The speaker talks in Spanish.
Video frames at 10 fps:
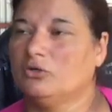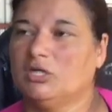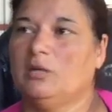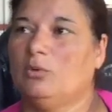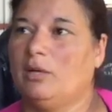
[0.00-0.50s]
no
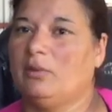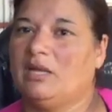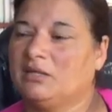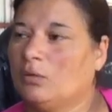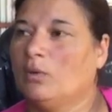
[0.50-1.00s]
tenemos la,
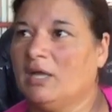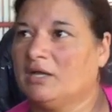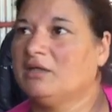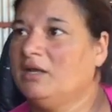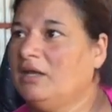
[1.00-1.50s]
antigüedad
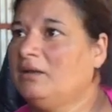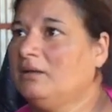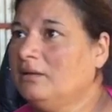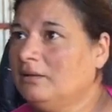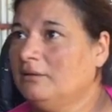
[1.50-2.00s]
que tiene
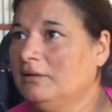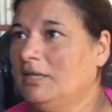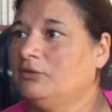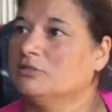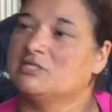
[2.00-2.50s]
él.
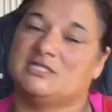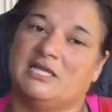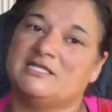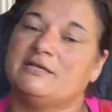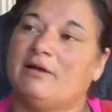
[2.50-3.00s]
Entonces, si
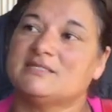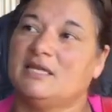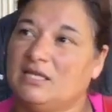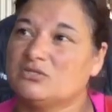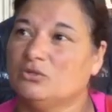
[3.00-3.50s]
él se basa
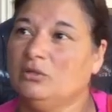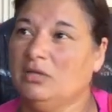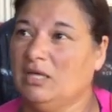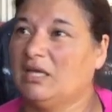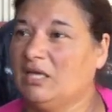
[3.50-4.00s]
en eso,
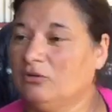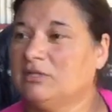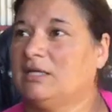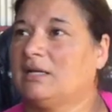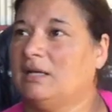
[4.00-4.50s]
¿en qué no
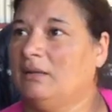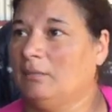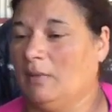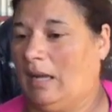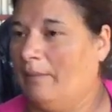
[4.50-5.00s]
está? Eh,
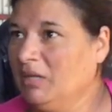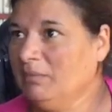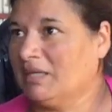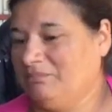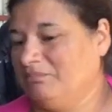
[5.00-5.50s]
a mí,
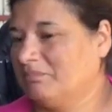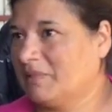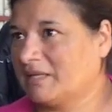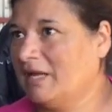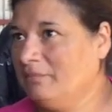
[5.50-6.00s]
me,
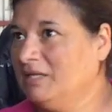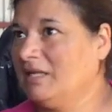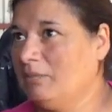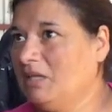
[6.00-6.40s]
realmente, a